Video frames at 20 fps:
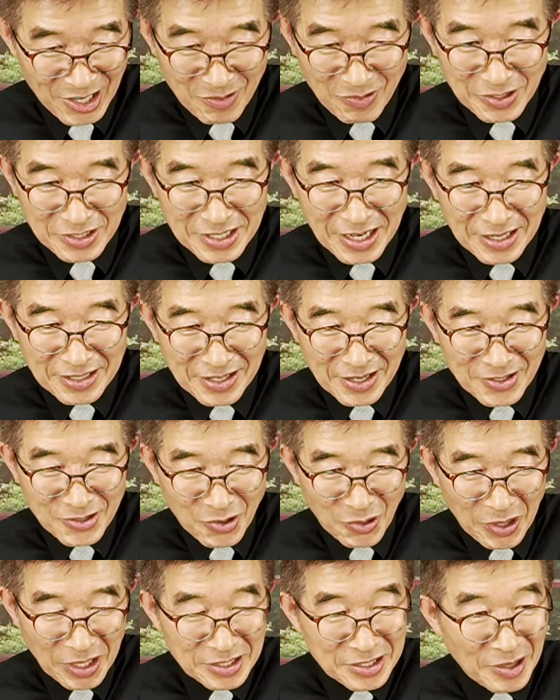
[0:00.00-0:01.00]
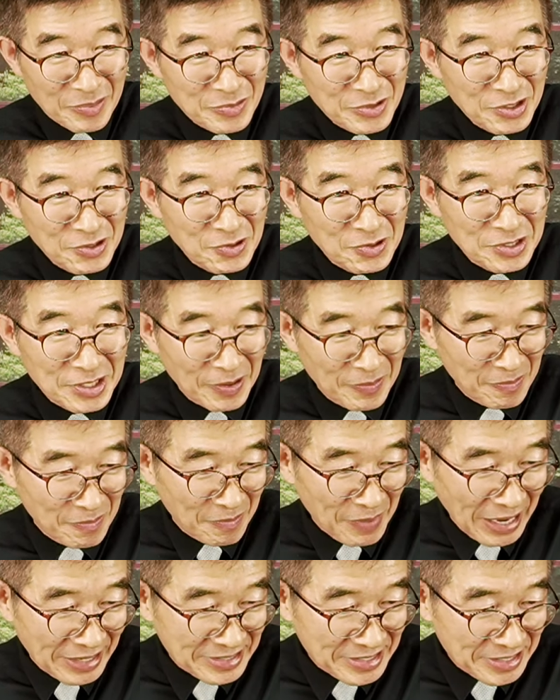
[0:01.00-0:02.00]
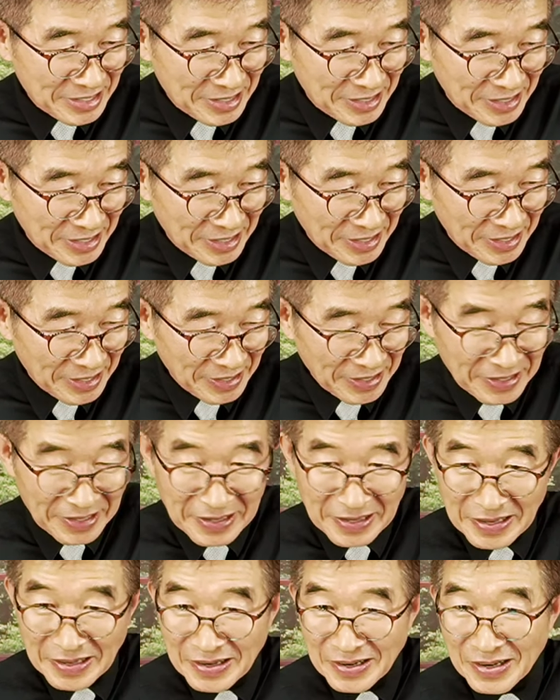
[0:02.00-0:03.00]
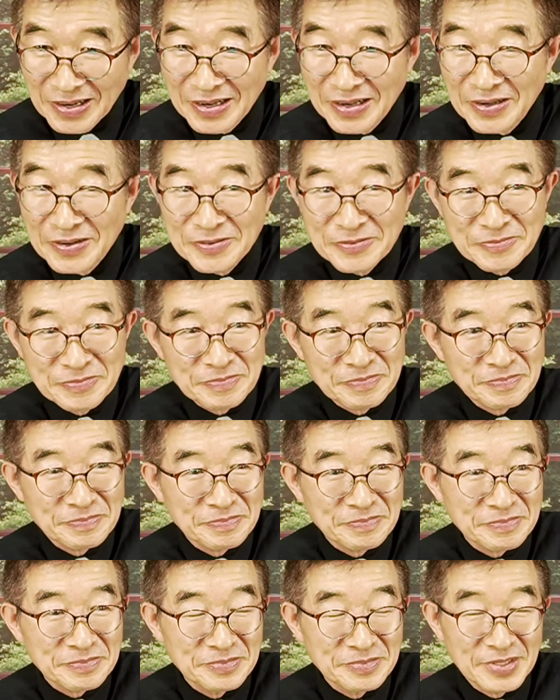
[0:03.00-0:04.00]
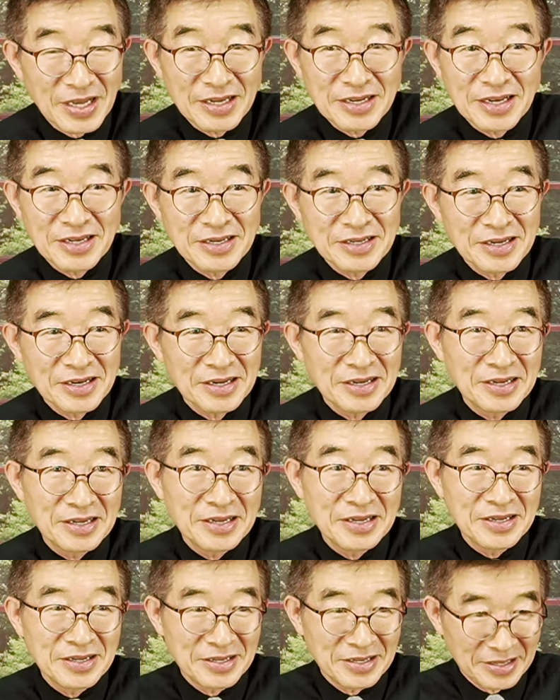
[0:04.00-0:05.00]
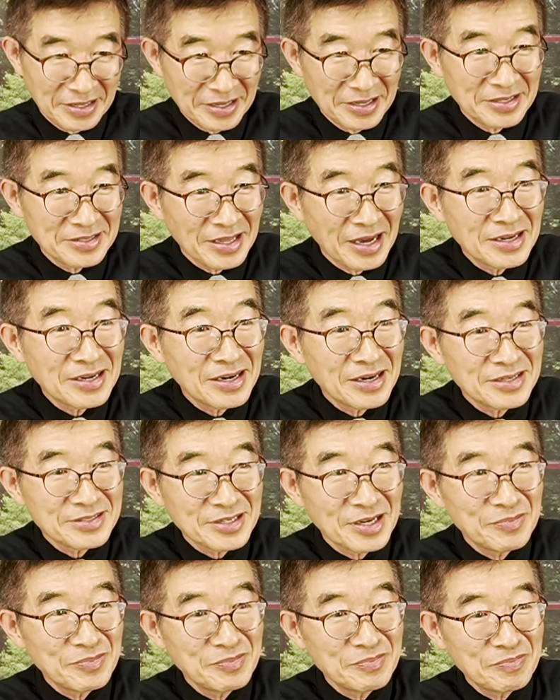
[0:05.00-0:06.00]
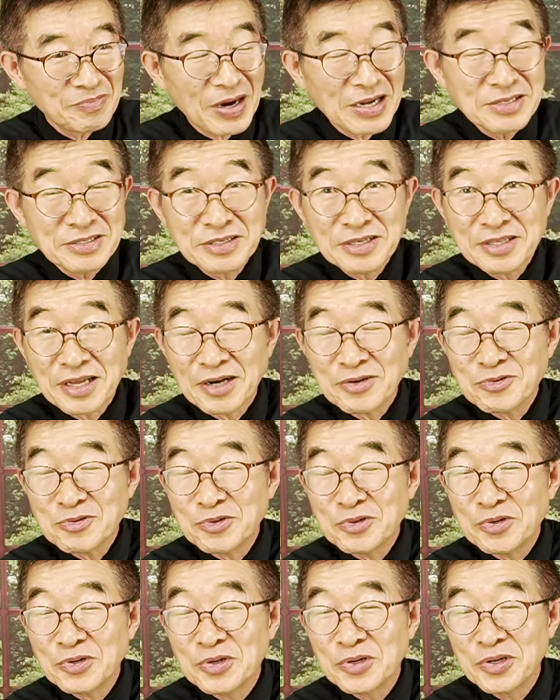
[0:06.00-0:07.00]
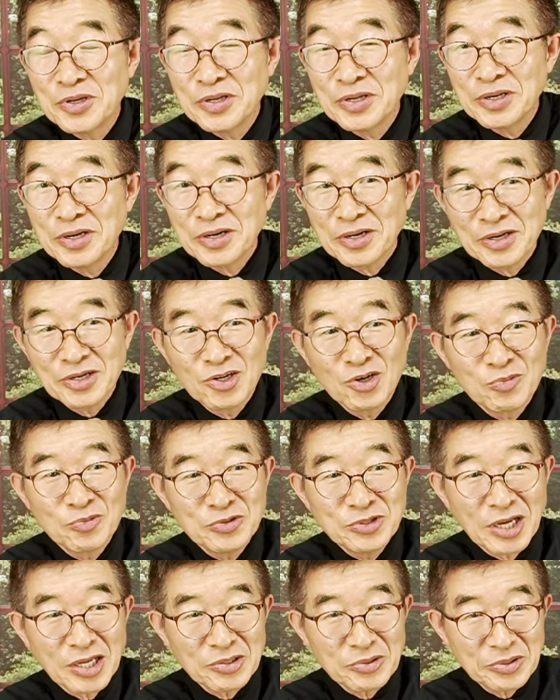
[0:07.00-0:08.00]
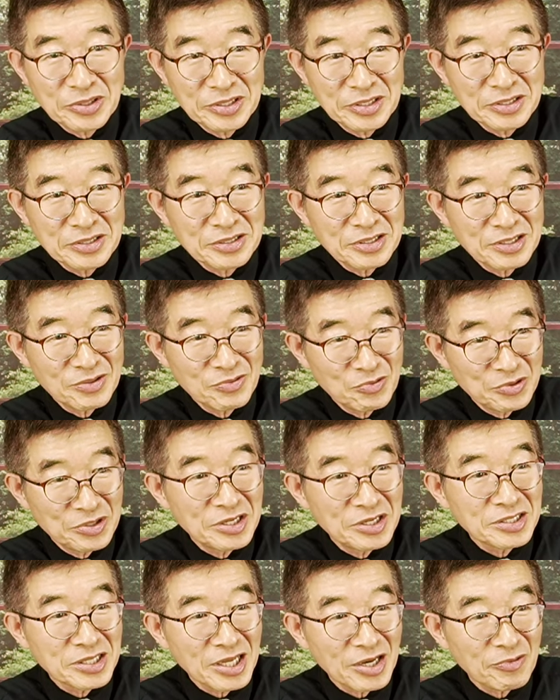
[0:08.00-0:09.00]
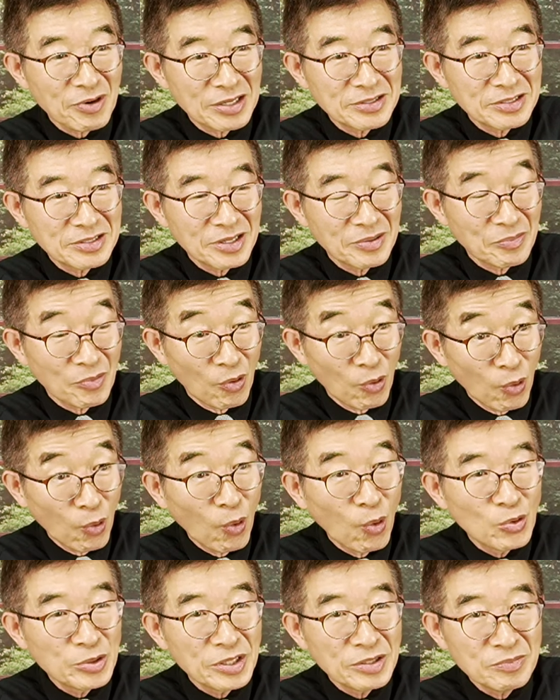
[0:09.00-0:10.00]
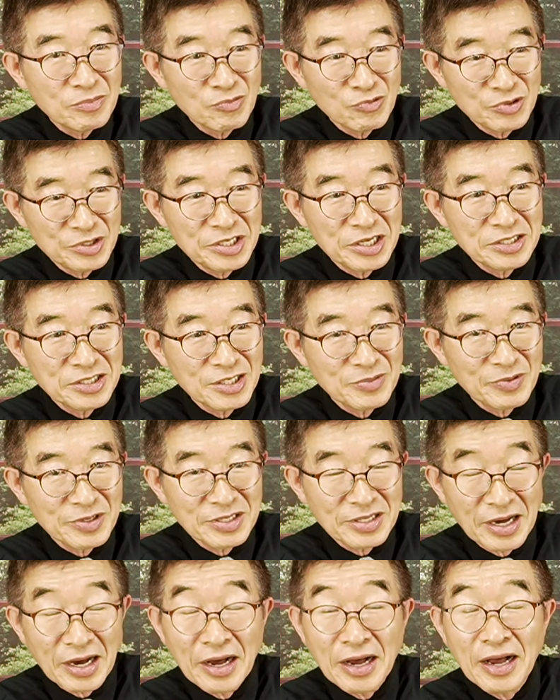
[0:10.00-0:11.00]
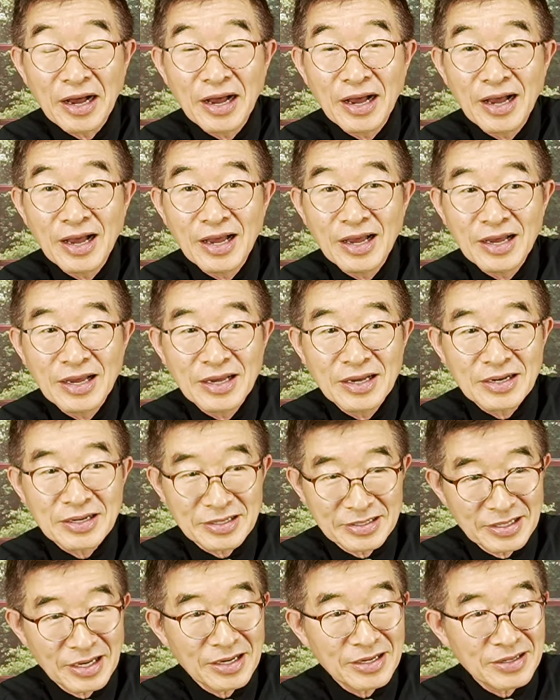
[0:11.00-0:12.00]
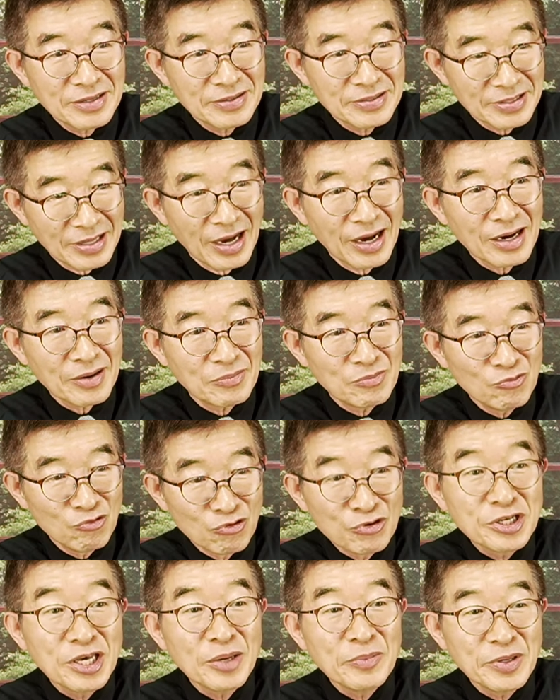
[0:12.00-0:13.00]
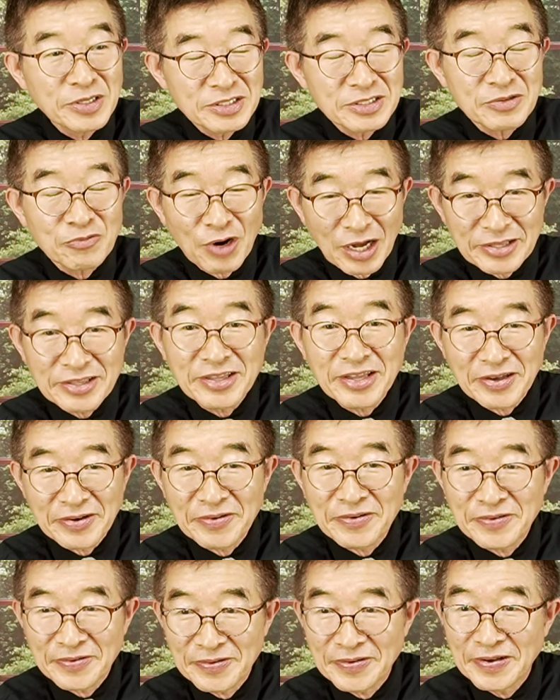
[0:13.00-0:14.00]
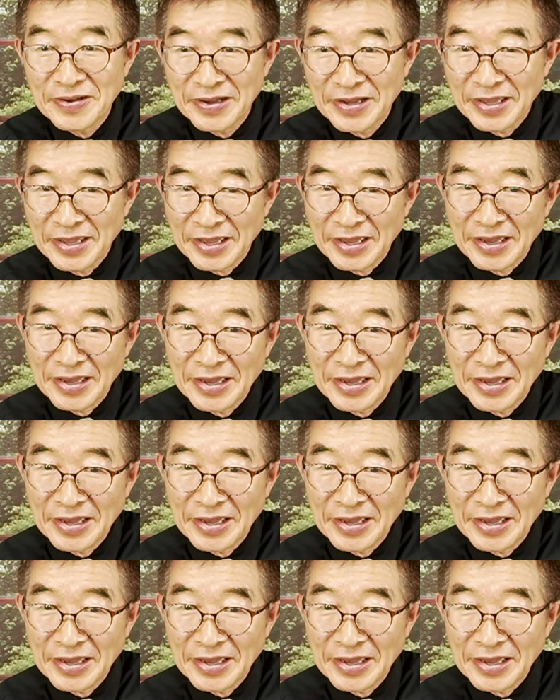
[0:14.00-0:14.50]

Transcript: 이번 사태를 통해 참 저도 참 많이 예. 나라 예, 나라가 참 발전하고 의료 뭐 분야도 그럭저럭 운영돼 왔는데 모든 문제점을 다 그냥 다 뭉개면서 왔네요. 예.